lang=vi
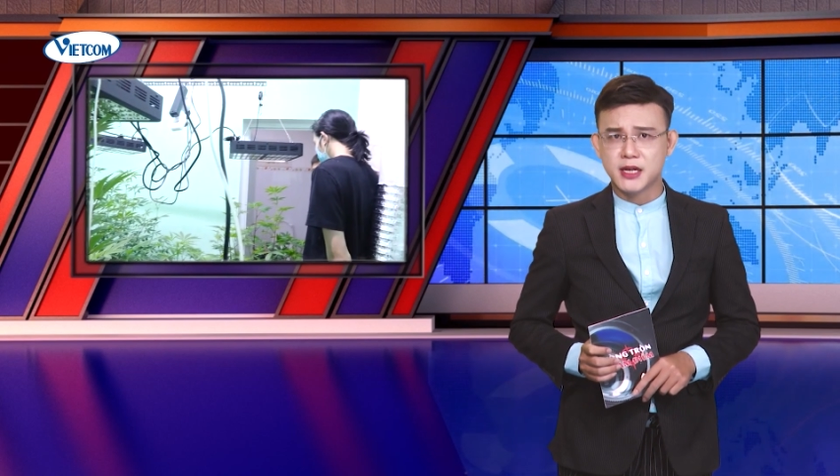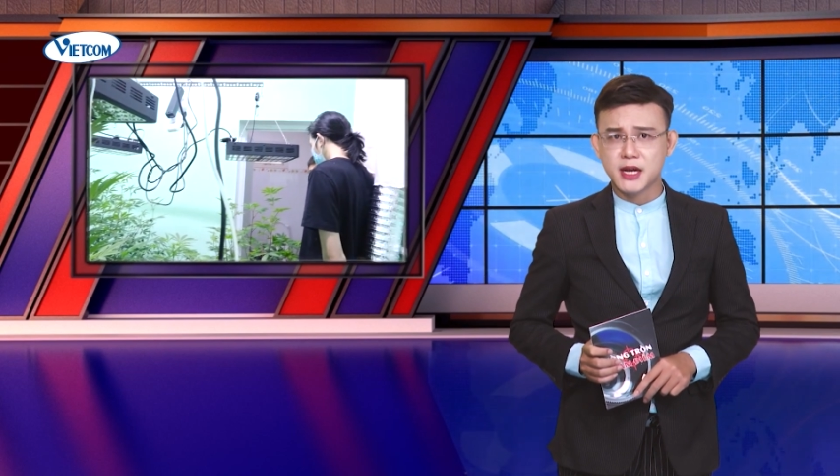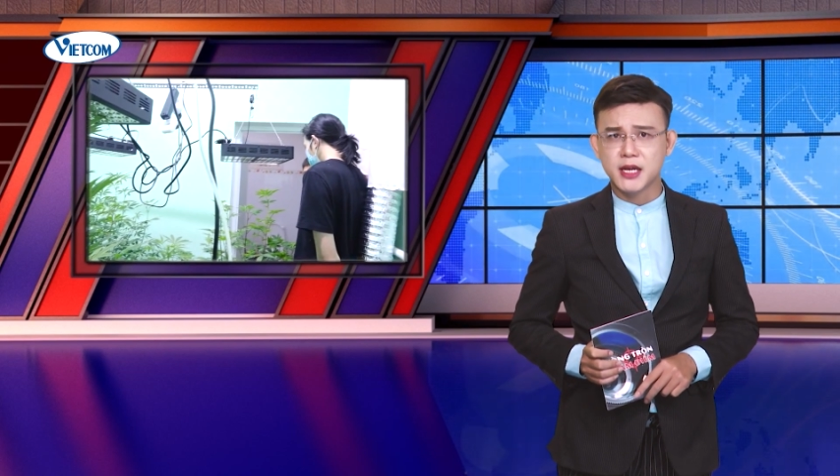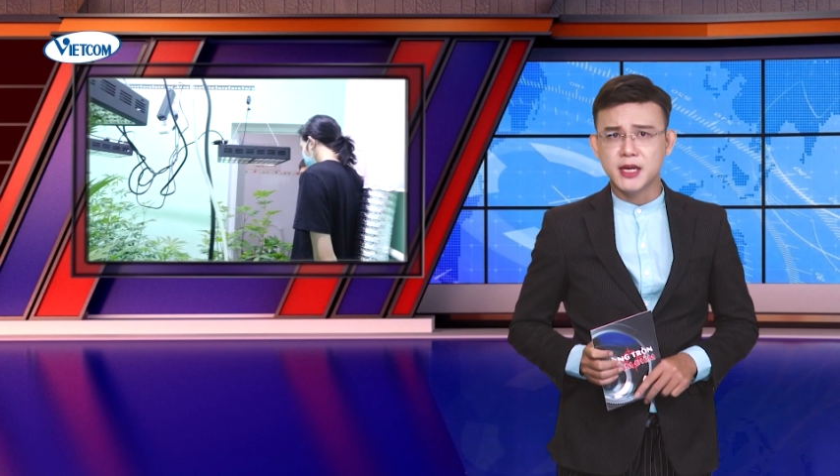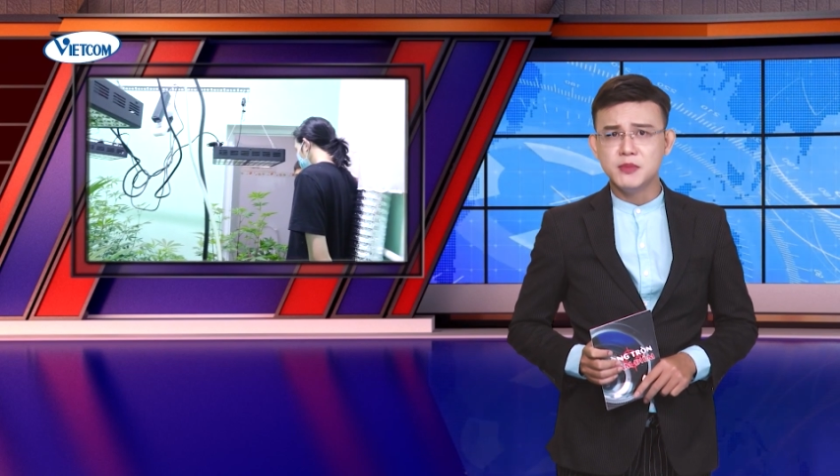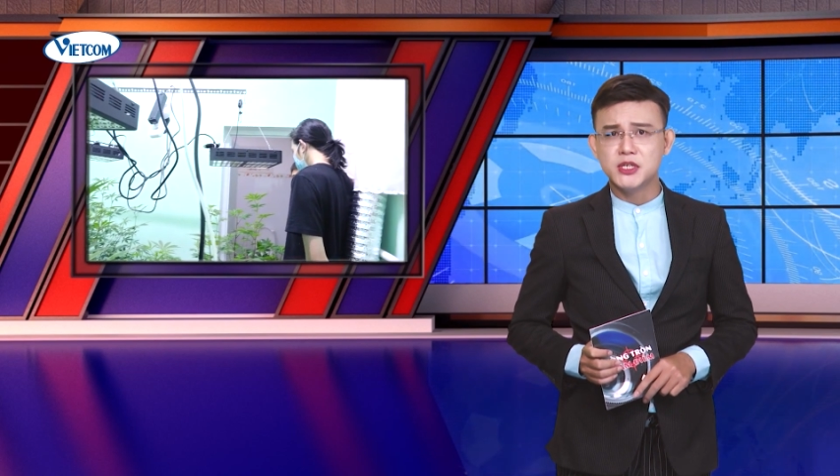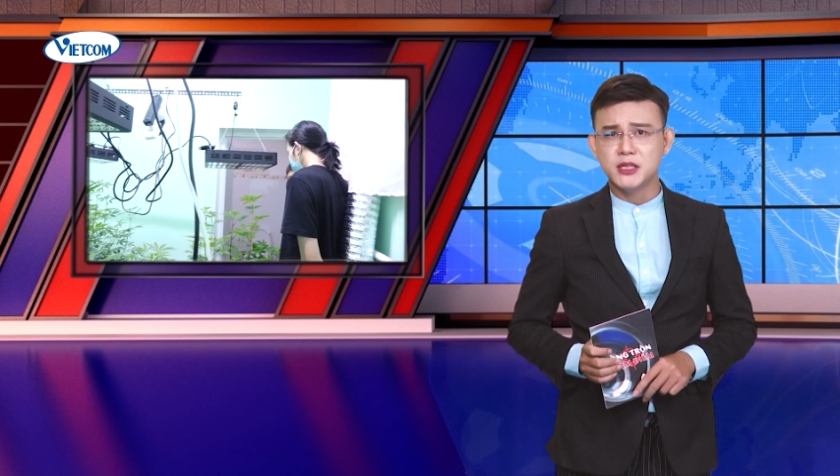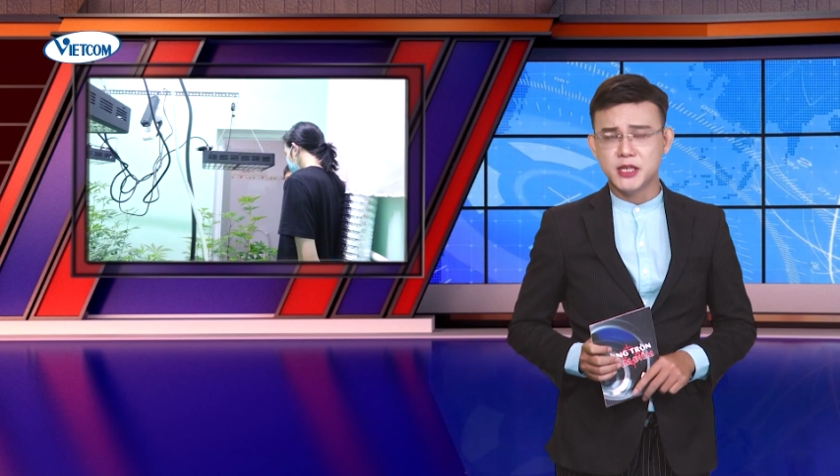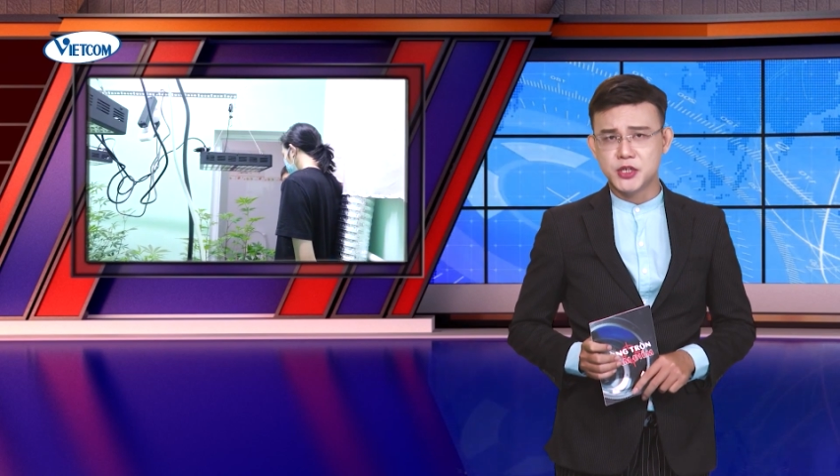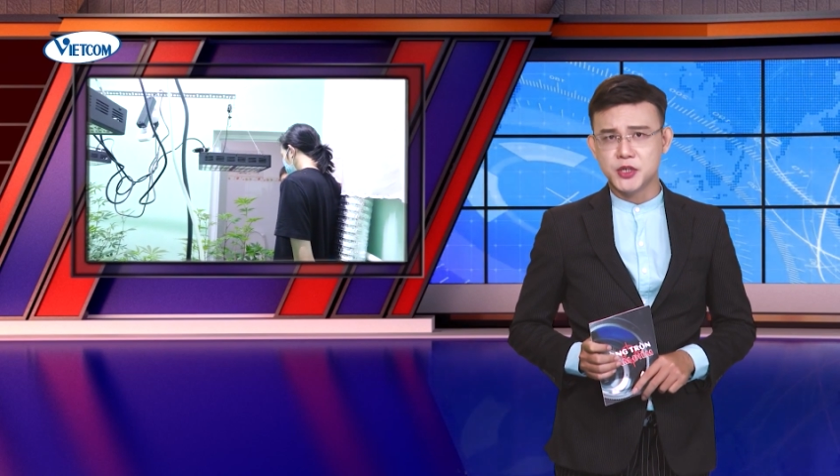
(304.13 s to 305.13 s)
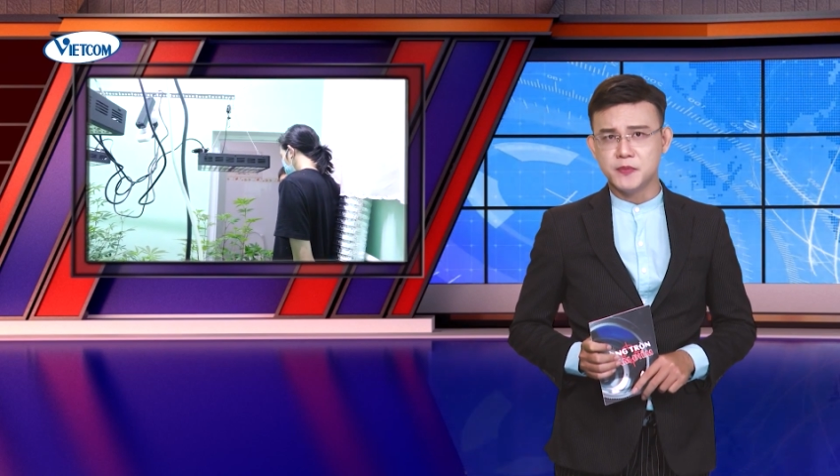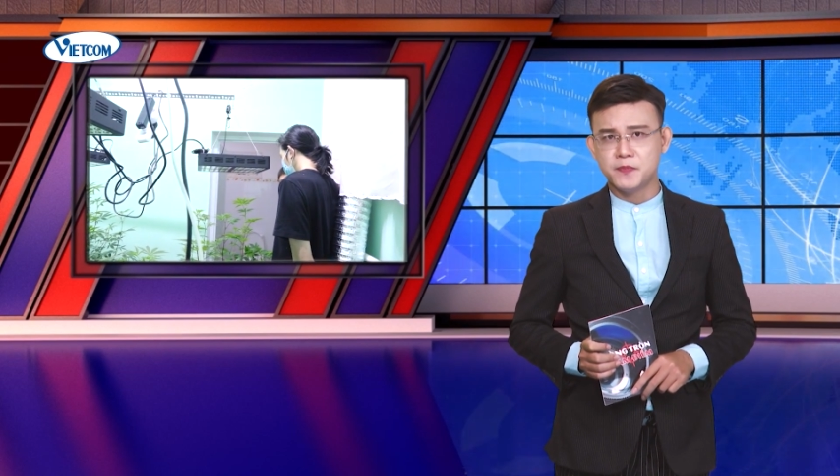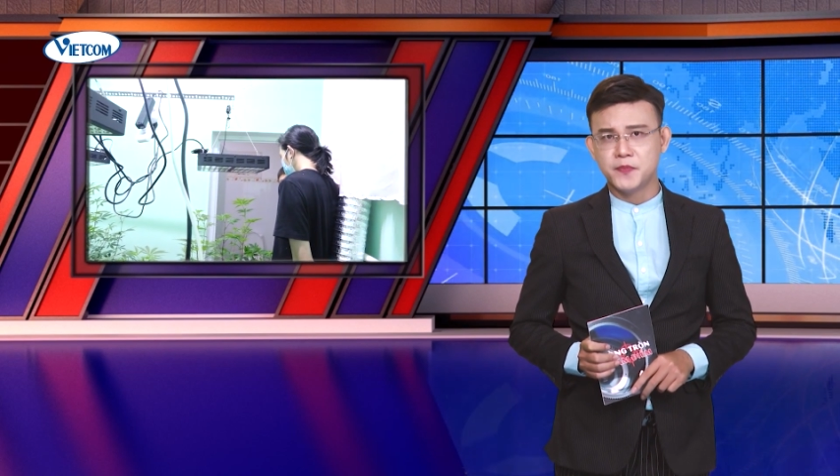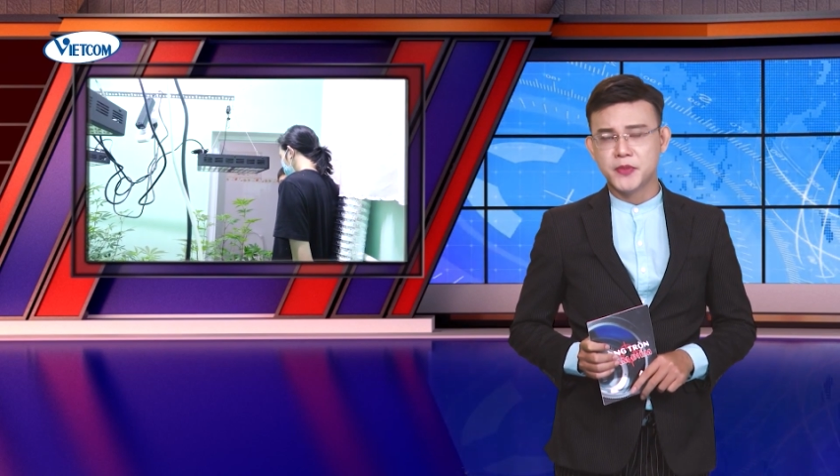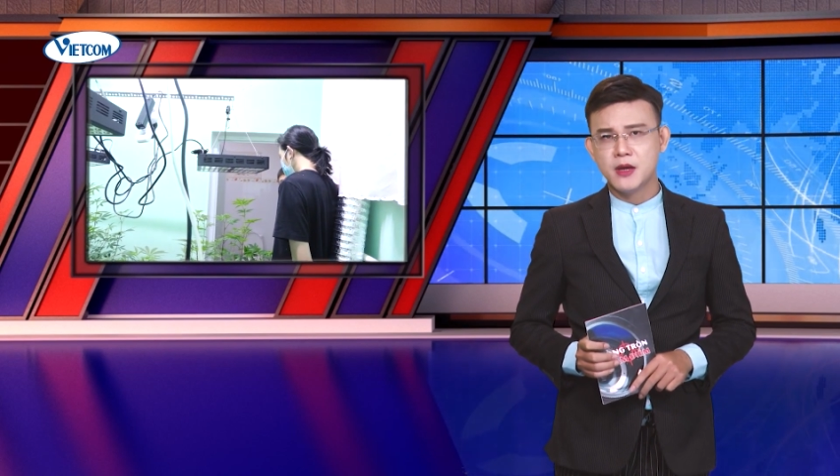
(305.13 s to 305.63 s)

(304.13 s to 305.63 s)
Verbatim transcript: khan hiếm trên thị trường.